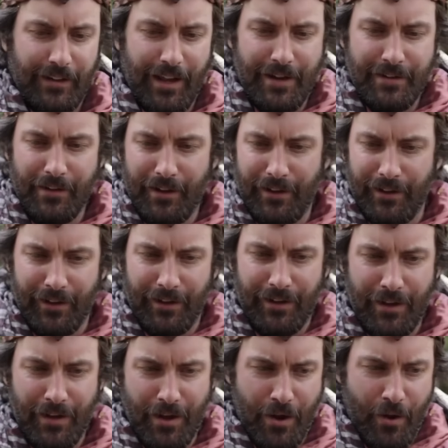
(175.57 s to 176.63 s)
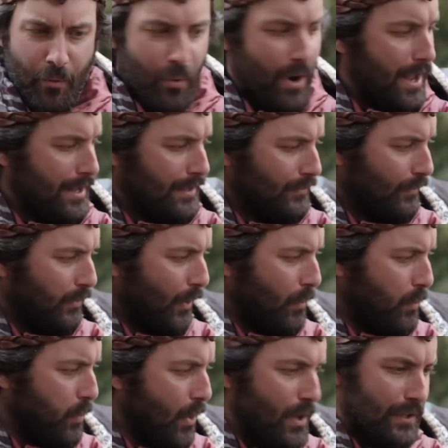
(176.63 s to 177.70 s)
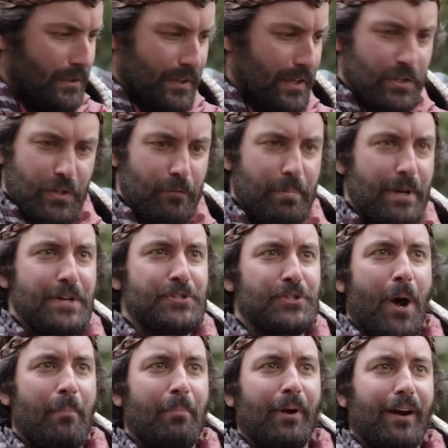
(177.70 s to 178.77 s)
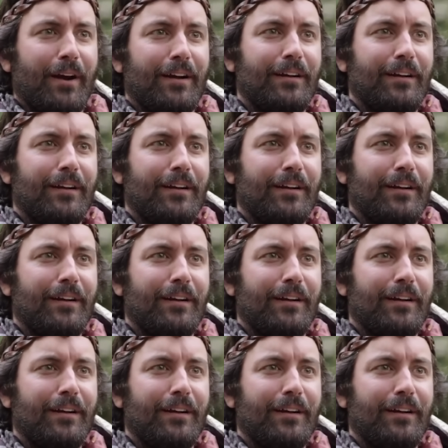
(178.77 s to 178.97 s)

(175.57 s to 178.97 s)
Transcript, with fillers: Да, немного. А где же бревна, которые ты нарубил?